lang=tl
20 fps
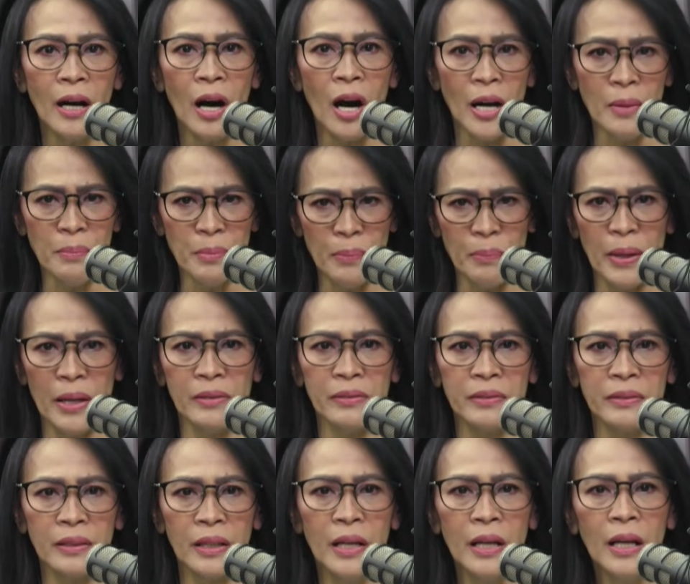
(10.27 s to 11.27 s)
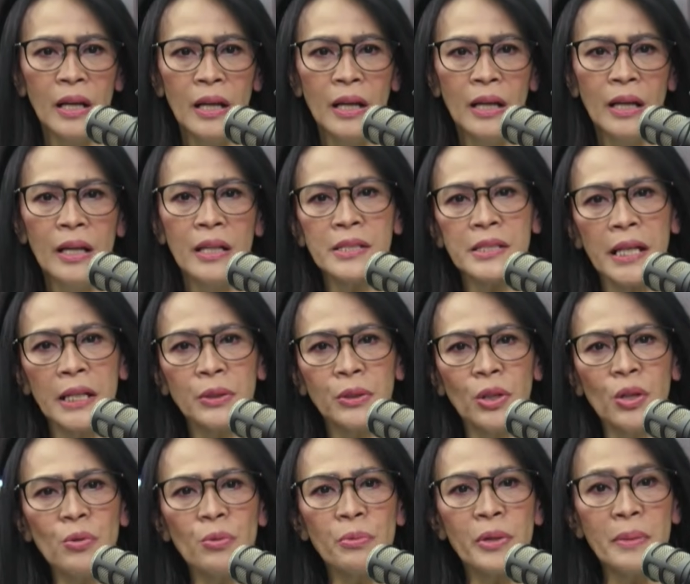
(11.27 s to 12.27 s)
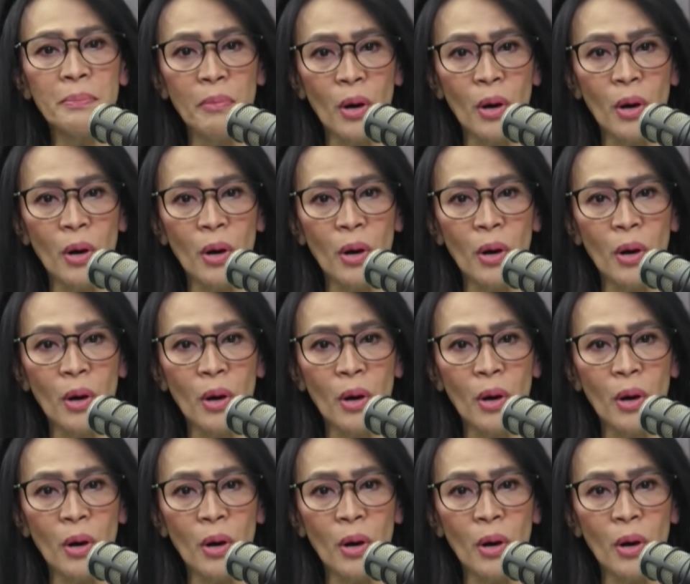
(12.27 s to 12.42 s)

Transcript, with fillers: armament. Isa itong